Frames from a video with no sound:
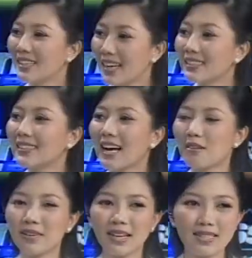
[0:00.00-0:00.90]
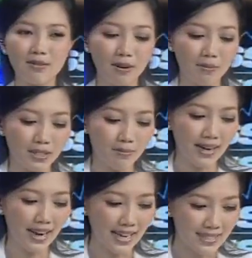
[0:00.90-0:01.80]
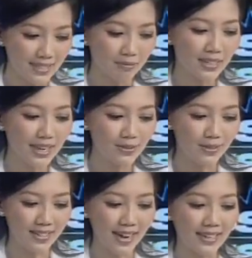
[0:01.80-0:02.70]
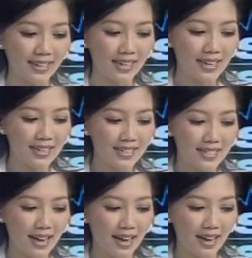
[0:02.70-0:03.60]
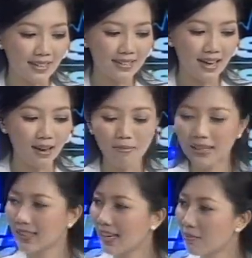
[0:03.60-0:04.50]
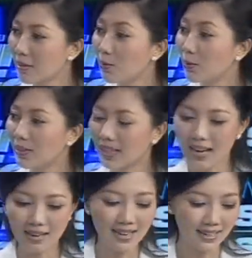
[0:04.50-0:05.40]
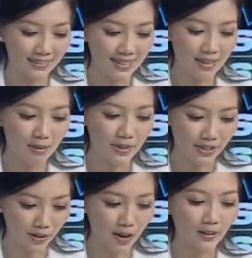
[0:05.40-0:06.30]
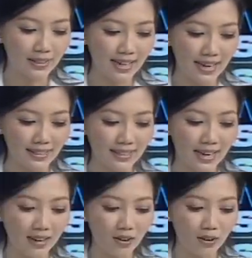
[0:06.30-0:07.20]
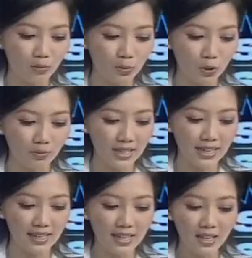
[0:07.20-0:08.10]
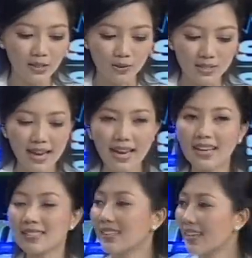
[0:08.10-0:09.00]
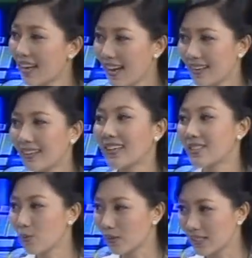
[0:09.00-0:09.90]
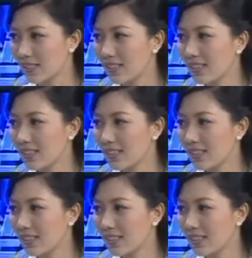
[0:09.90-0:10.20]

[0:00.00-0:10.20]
น่าติดตามนะคะสำหรับผลิตภัณฑ์อาหารเสริมที่น่าสนใจจาก สหพัฒนพิบูลนะคะคันตีเบเนคอนั่นเองนะคะ ก็คุณผู้ชมที่สนใจหาซื้อง่ายๆ ร้านสะดวกซื้อ